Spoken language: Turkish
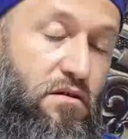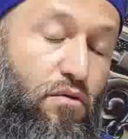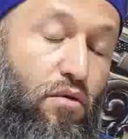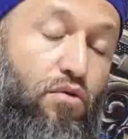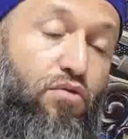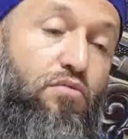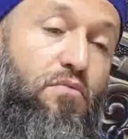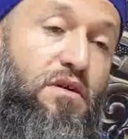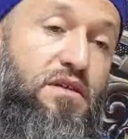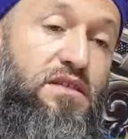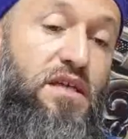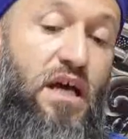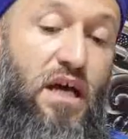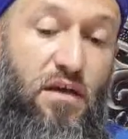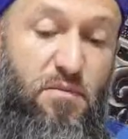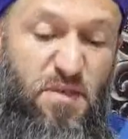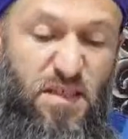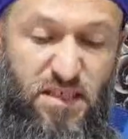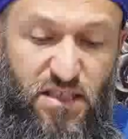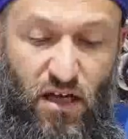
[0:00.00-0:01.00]
Olmaz.
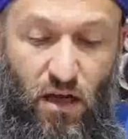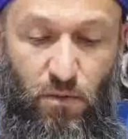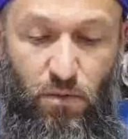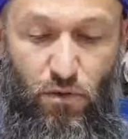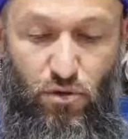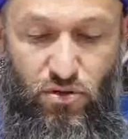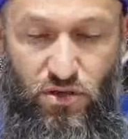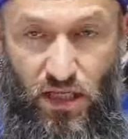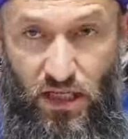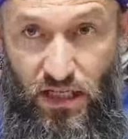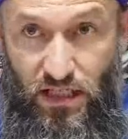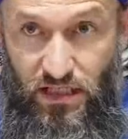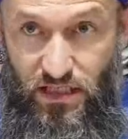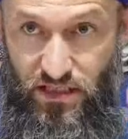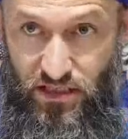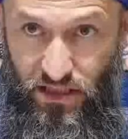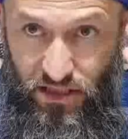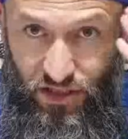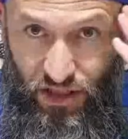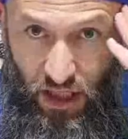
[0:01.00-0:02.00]
Biz ne yapıyoruz?
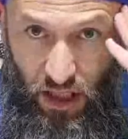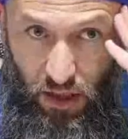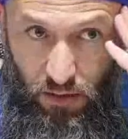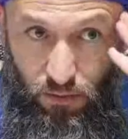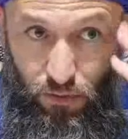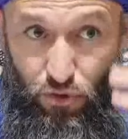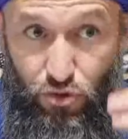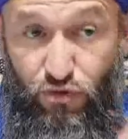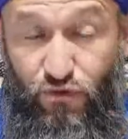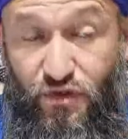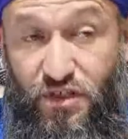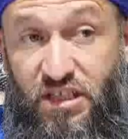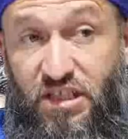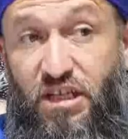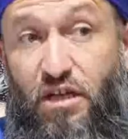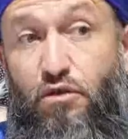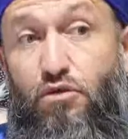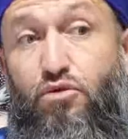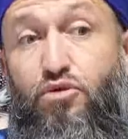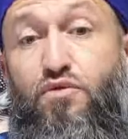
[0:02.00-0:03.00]
İstişare yapıyoruz, fikir
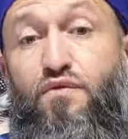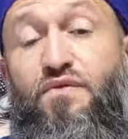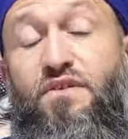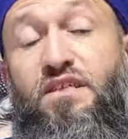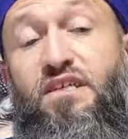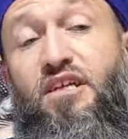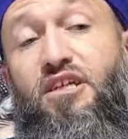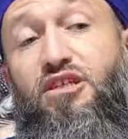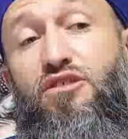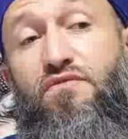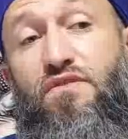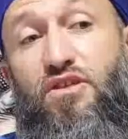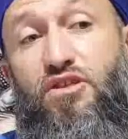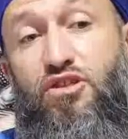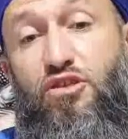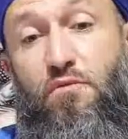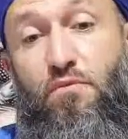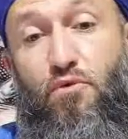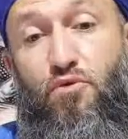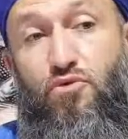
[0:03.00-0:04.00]
alıyoruz, fikir
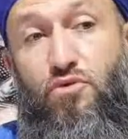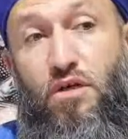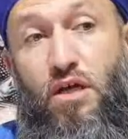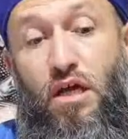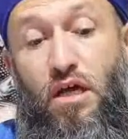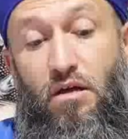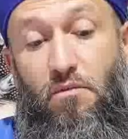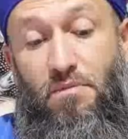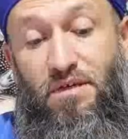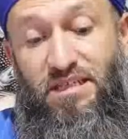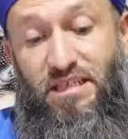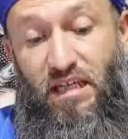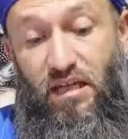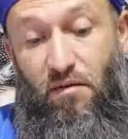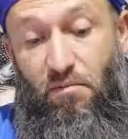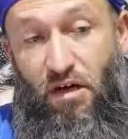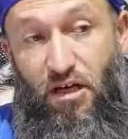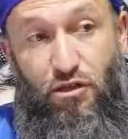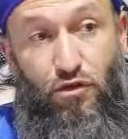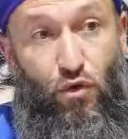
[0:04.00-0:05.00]
alışverişi yapıyoruz.
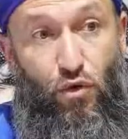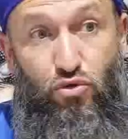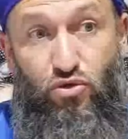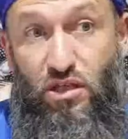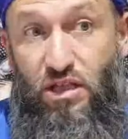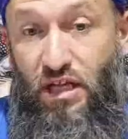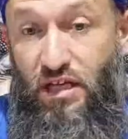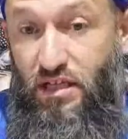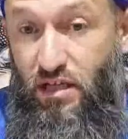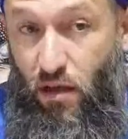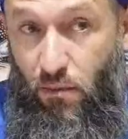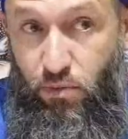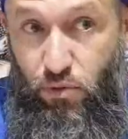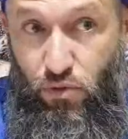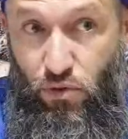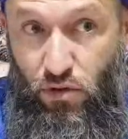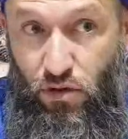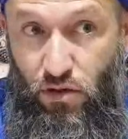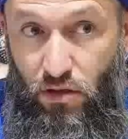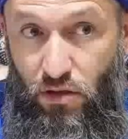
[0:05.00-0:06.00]
Mesela başka hocalar ne
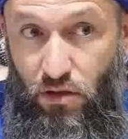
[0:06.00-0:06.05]
yapıyor?